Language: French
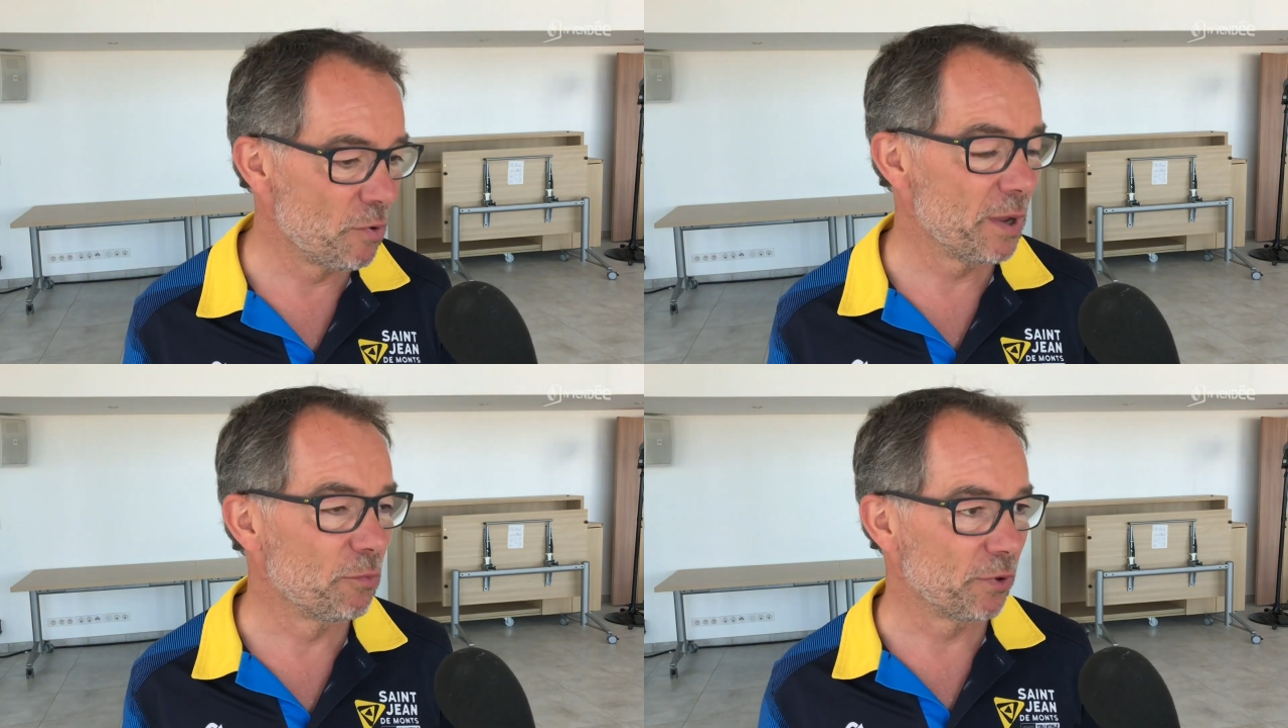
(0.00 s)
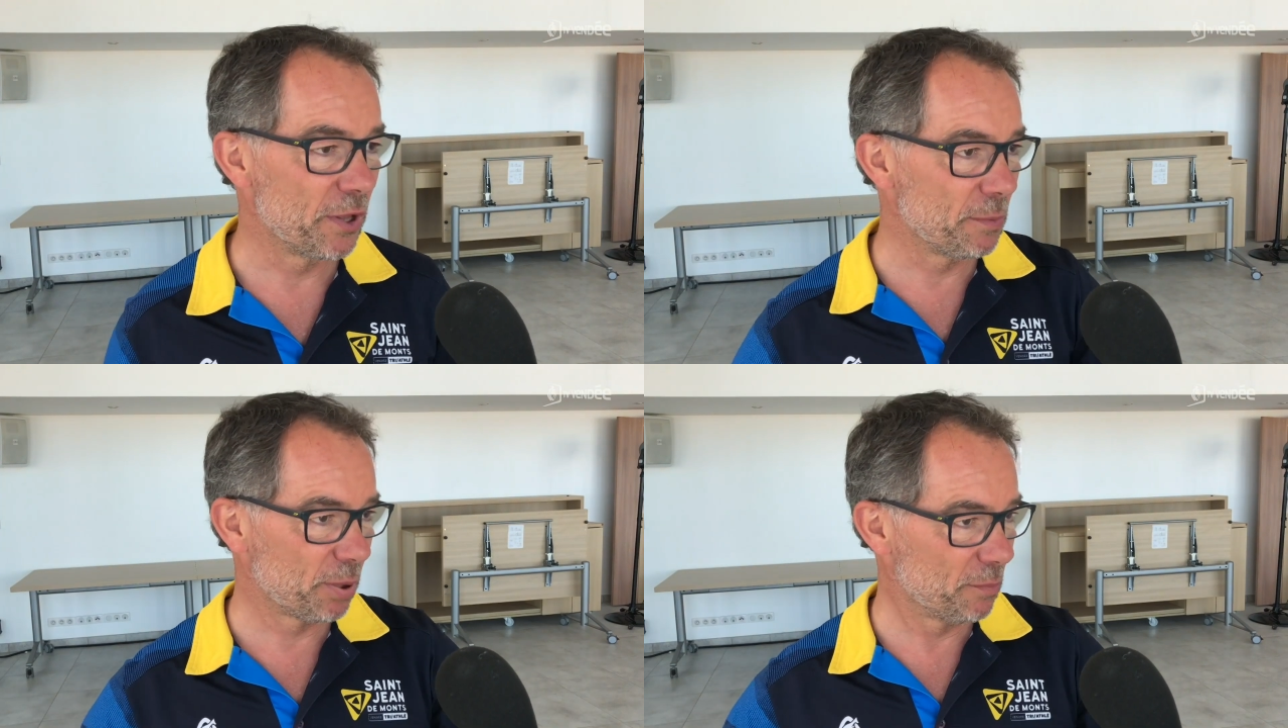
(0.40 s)
l'EM où
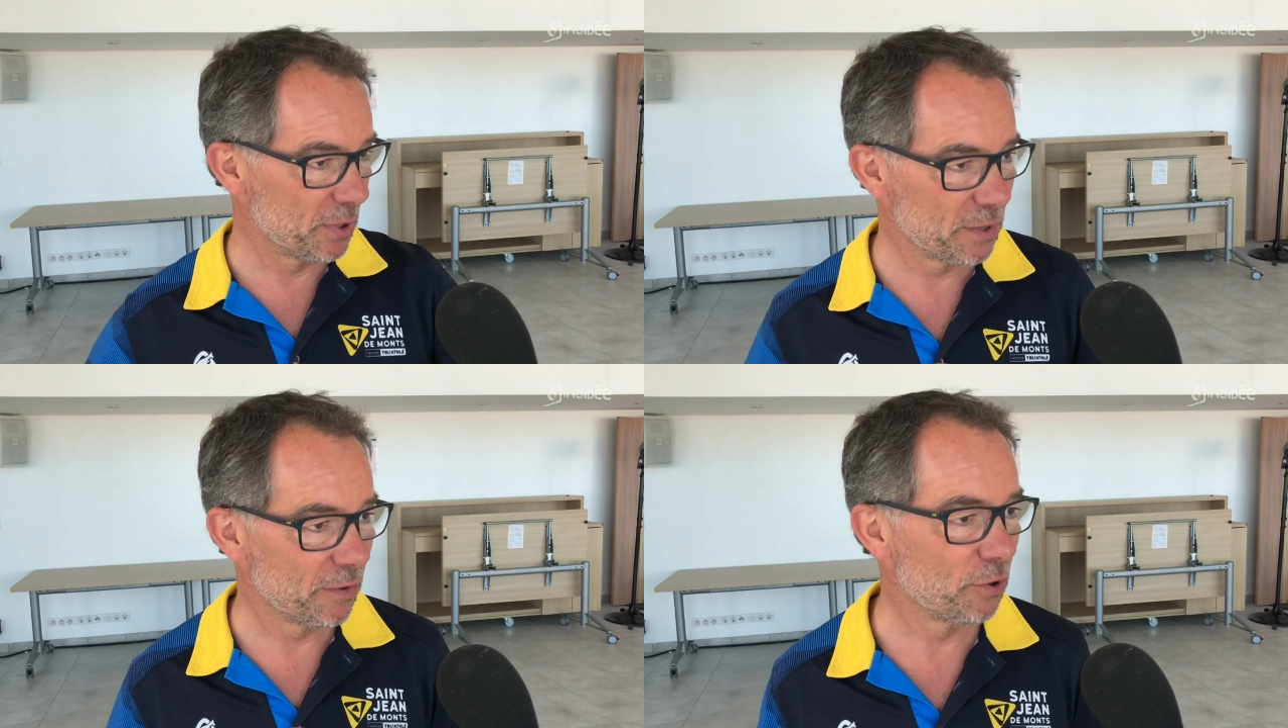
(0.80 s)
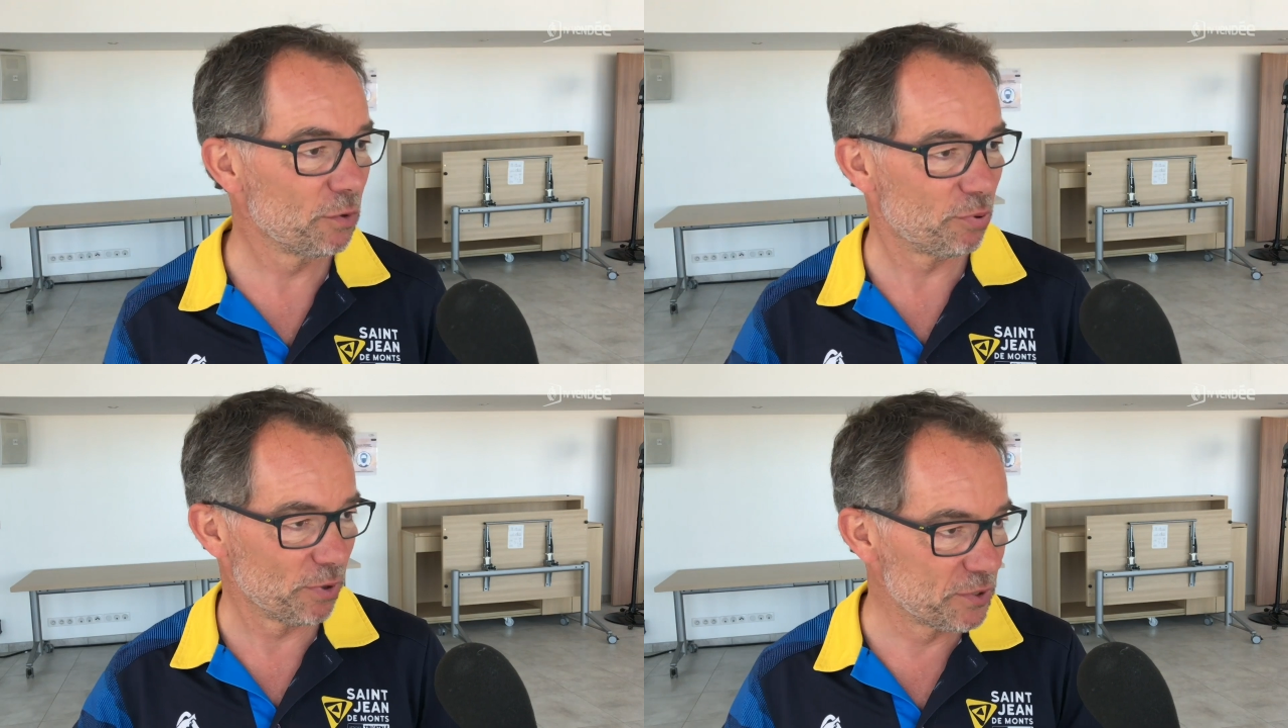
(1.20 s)
on a des primes
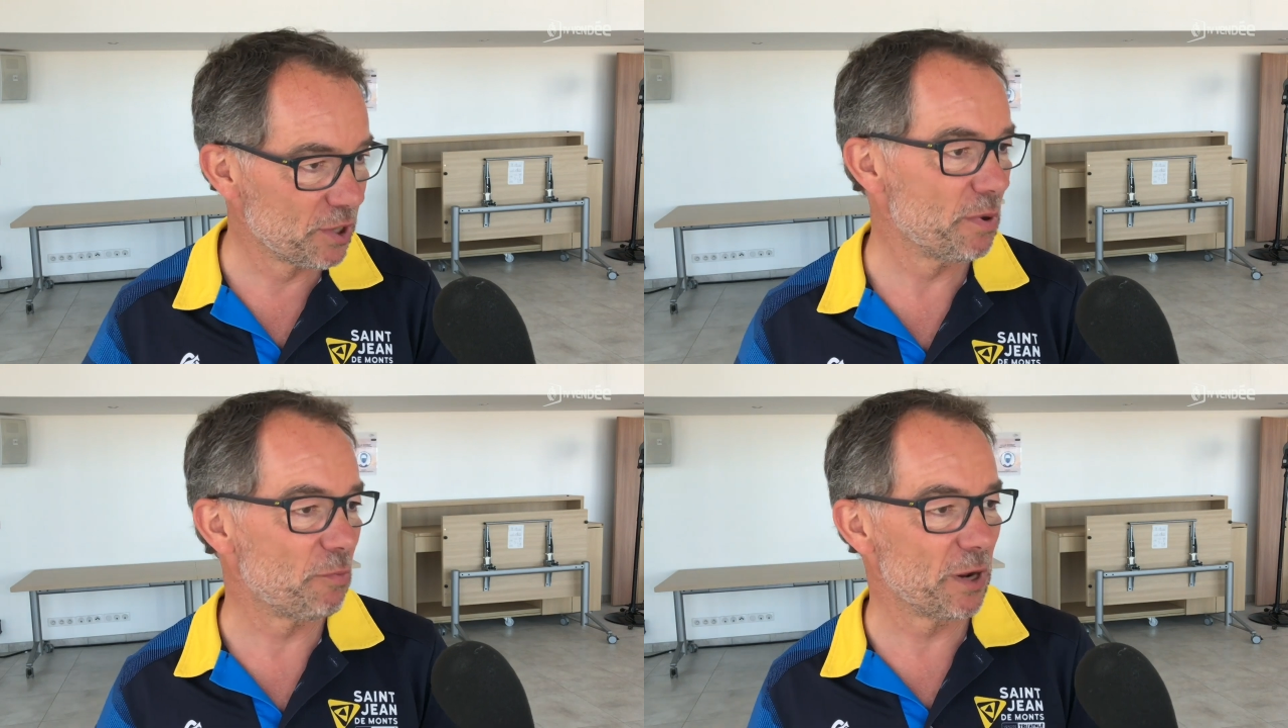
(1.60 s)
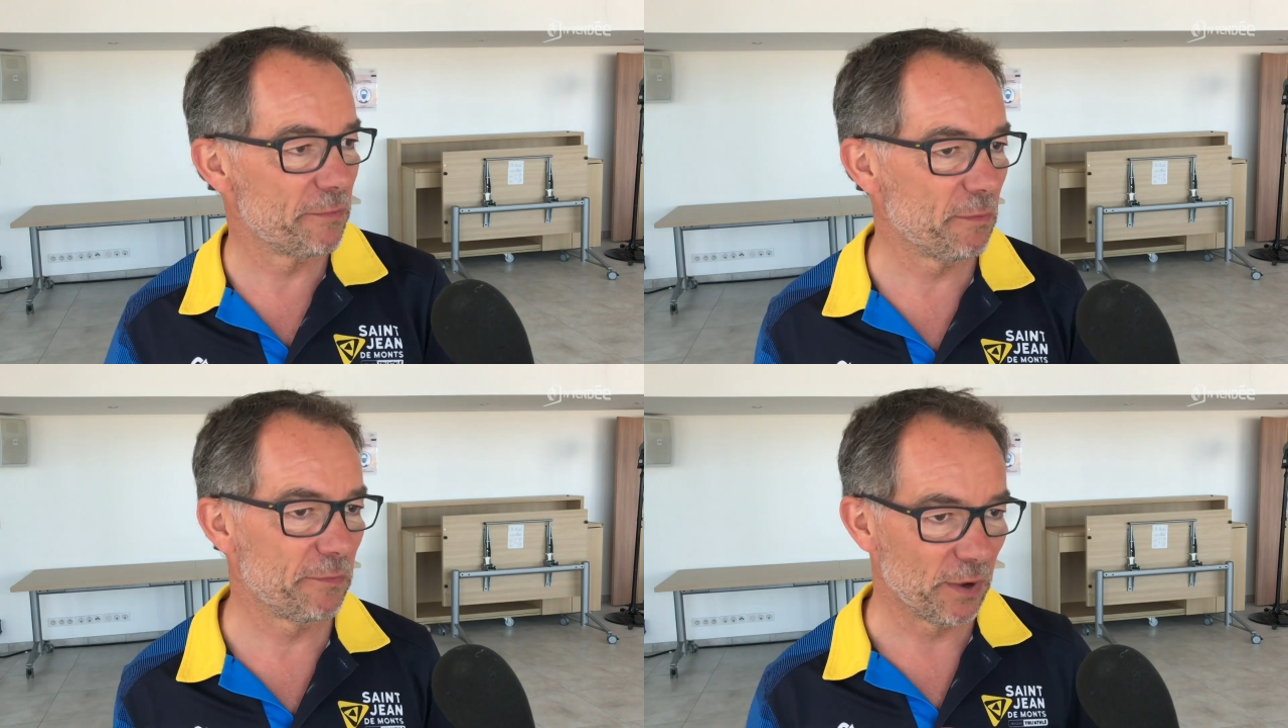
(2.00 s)
équivalentes pour les hommes et pour les femmes.